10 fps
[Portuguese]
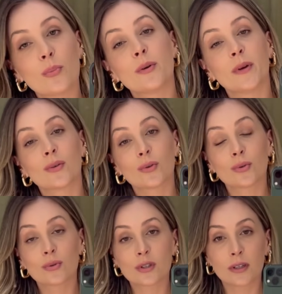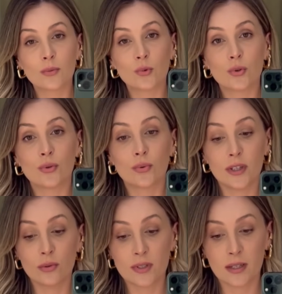comprimento que eu estou gostando muito
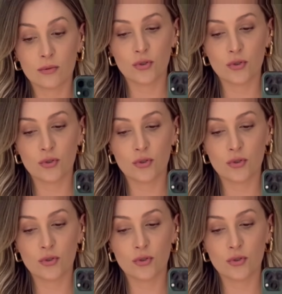e usando